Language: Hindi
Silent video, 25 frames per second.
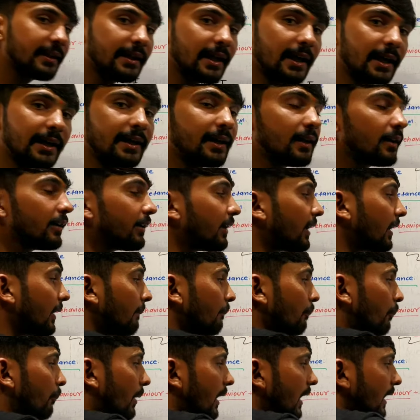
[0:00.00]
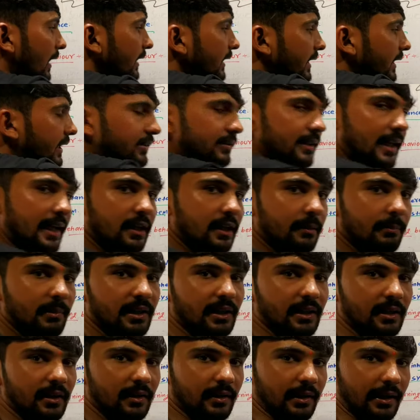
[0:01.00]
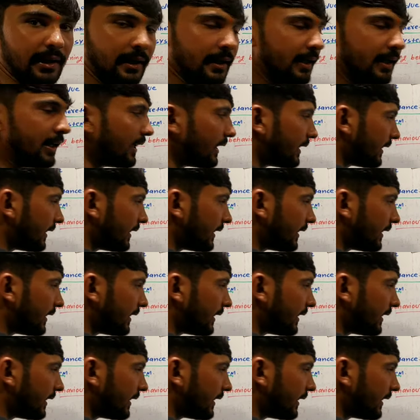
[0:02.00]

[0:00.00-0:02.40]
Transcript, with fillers: से क्या निकलना है बाहर की साइड में निकलना है